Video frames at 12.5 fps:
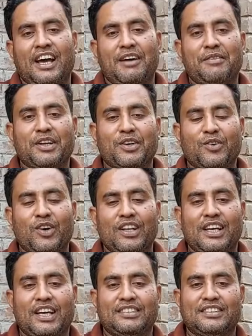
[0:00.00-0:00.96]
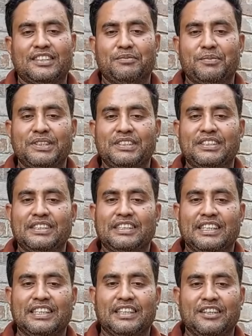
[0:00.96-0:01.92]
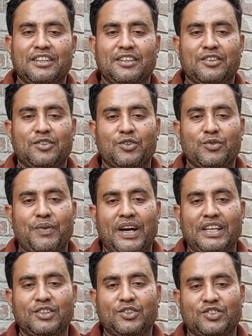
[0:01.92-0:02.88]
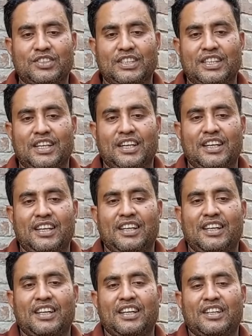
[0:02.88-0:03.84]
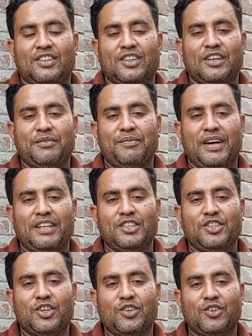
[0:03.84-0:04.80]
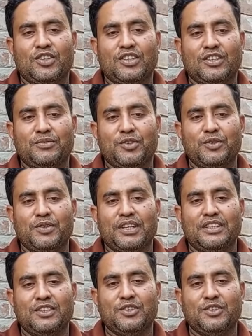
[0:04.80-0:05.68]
আমাদের কলে আজকে বিশ দিন থেকে কোনো পানি উঠছে না তো এই পানির সংকটে পরিবার নিয়ে